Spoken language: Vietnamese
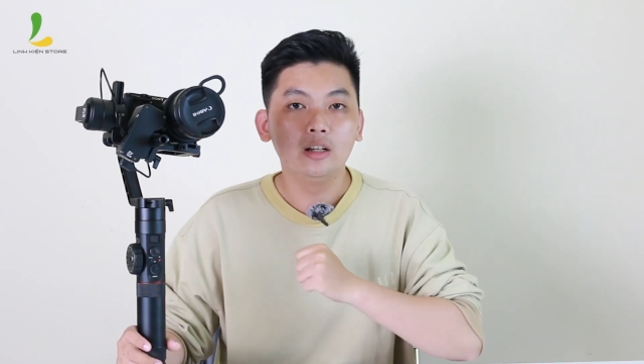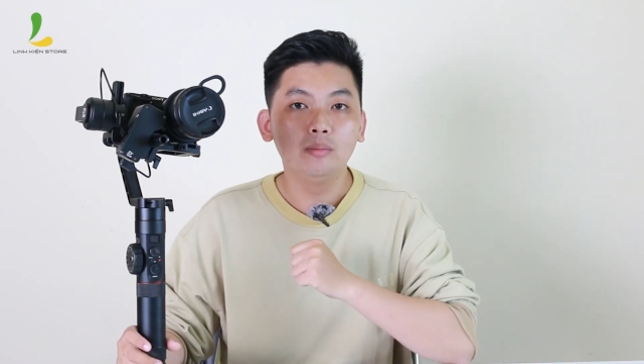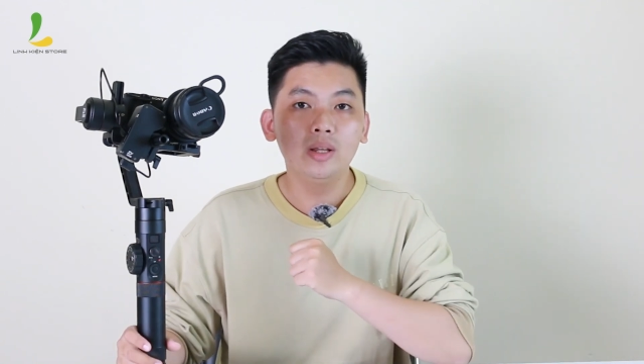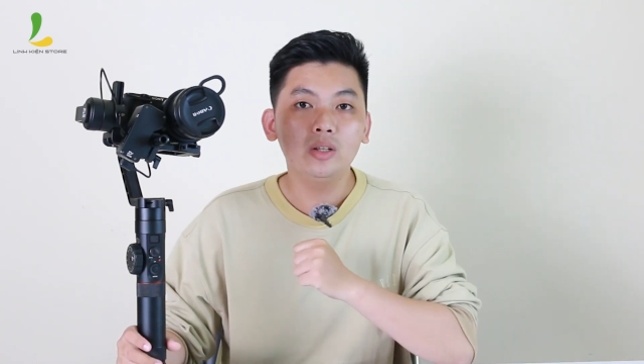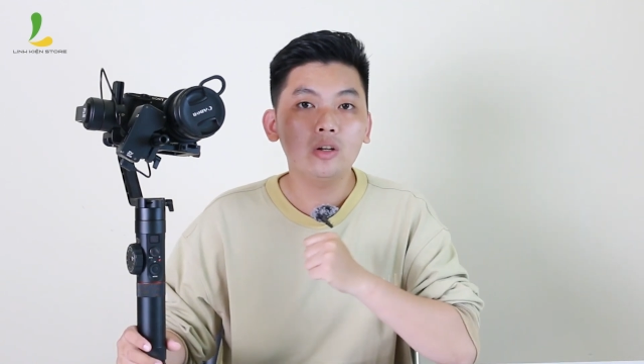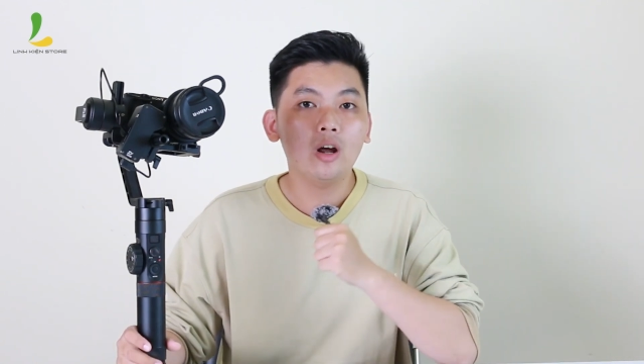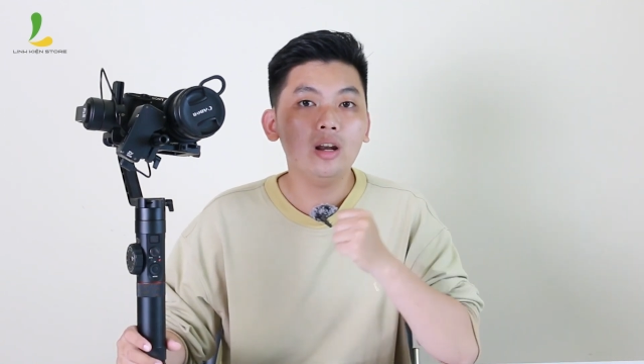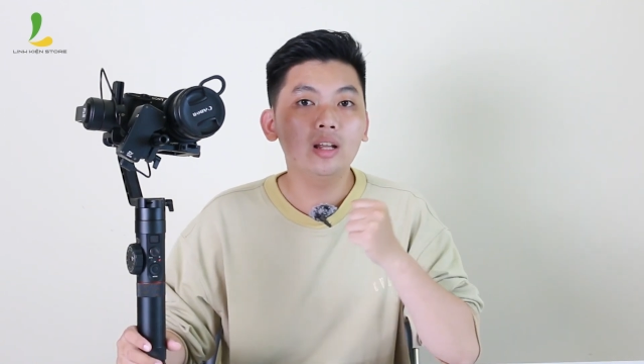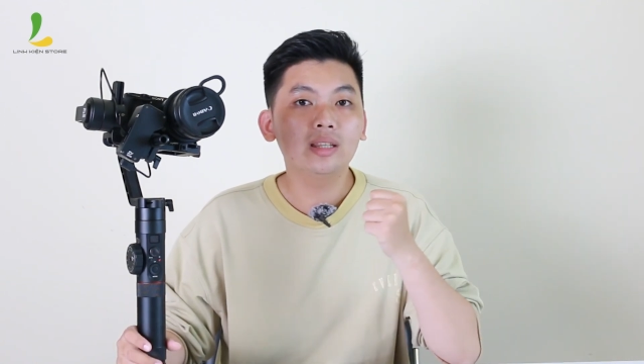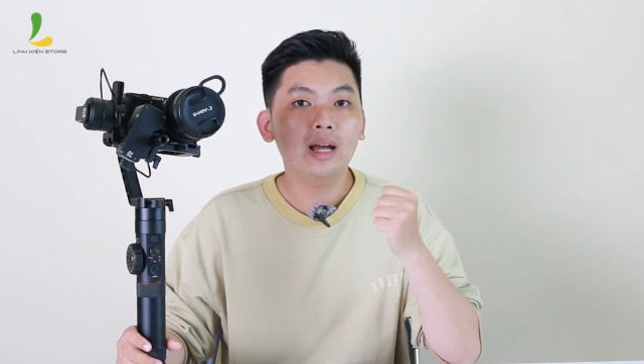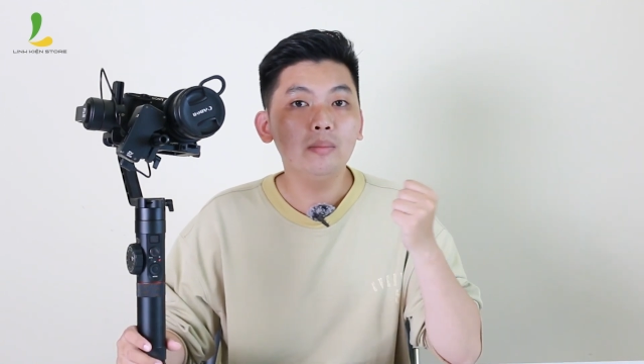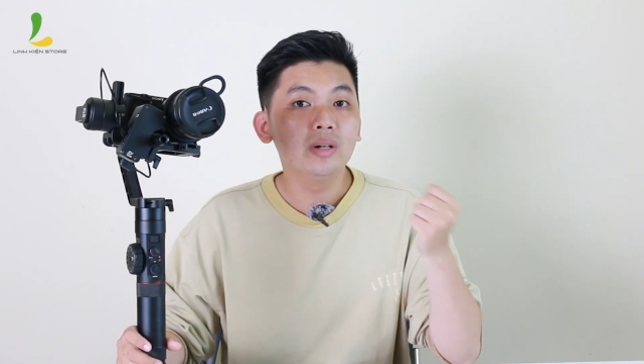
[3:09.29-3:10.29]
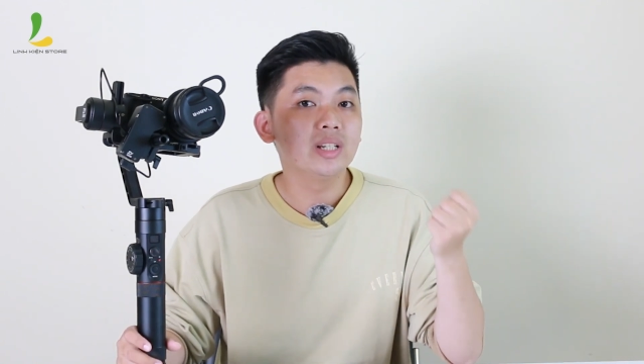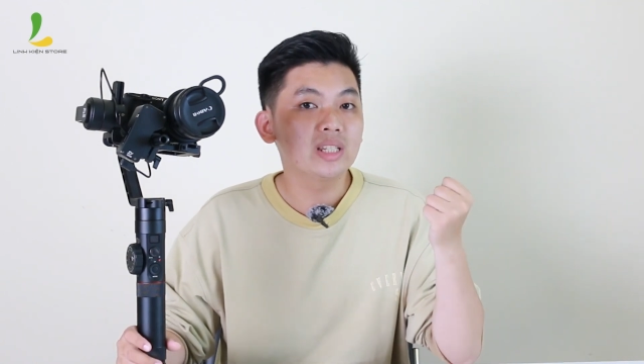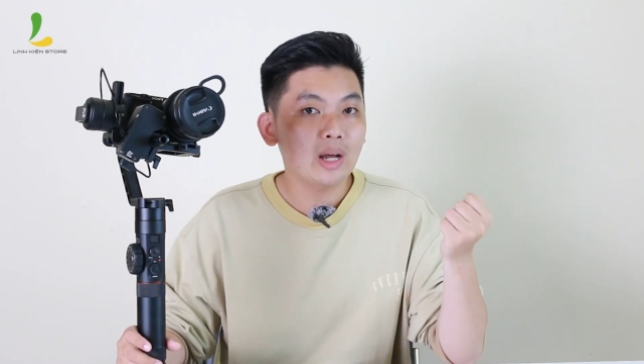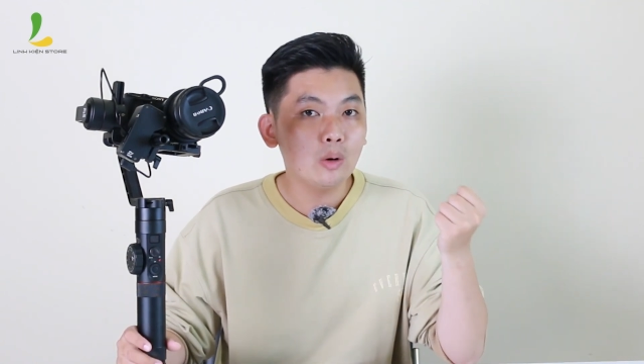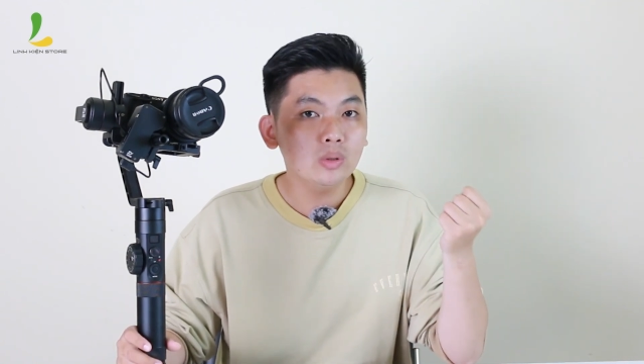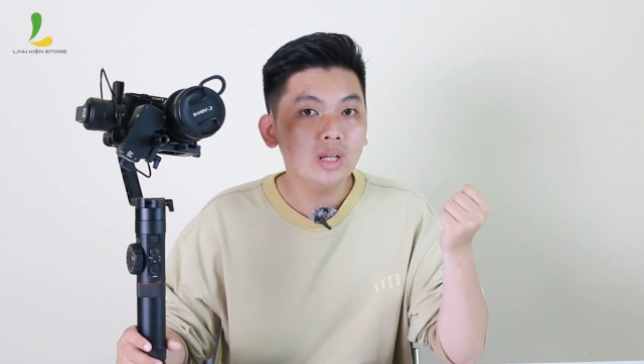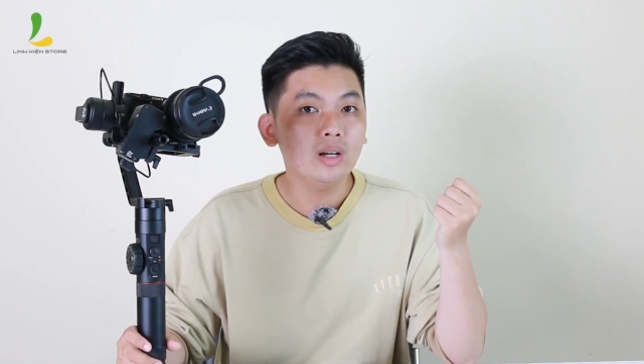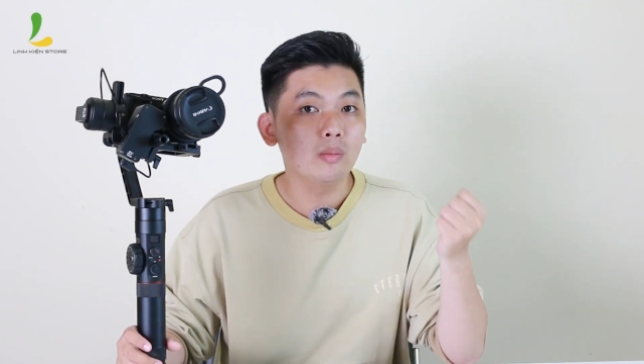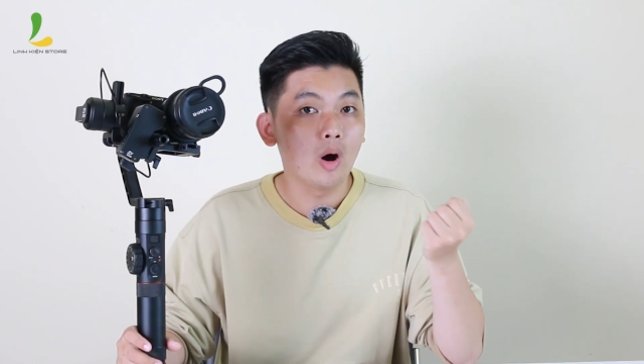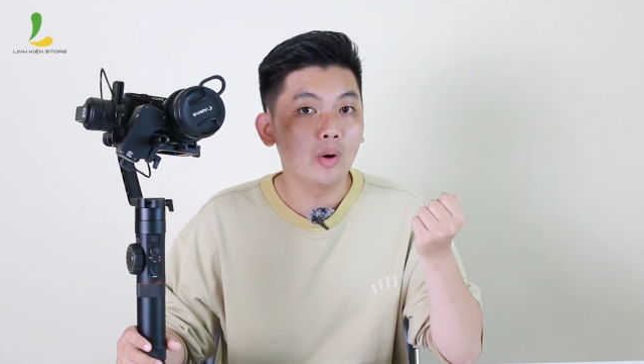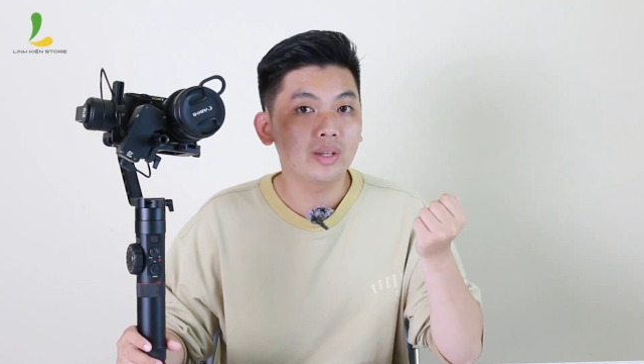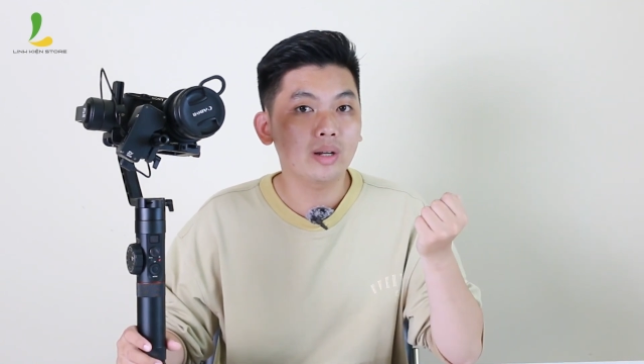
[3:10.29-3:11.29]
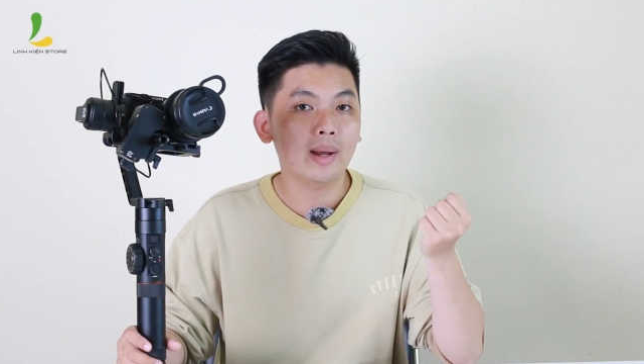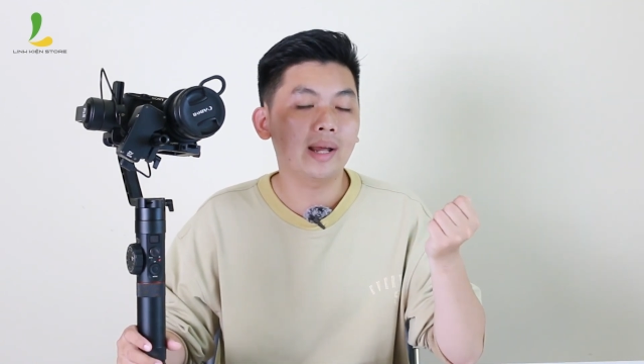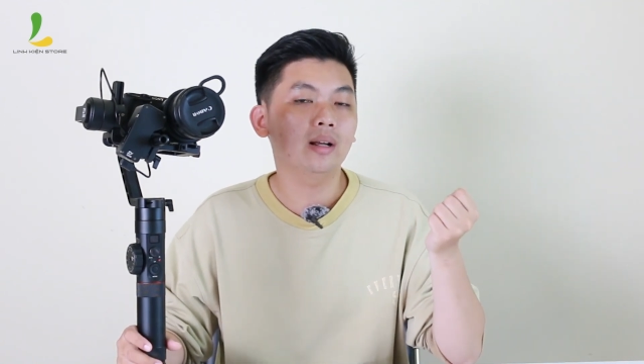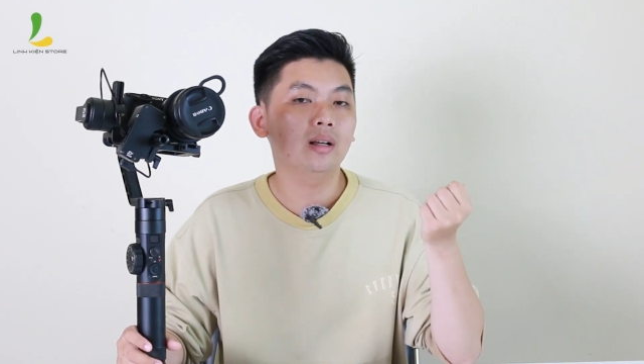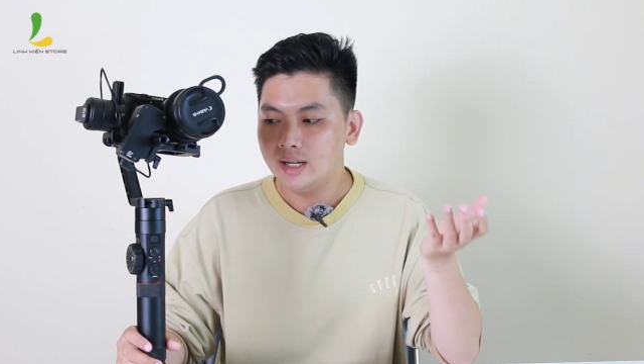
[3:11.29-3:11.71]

lượng pin của nó lên tới 16 tiếng đồng hồ nha các bạn.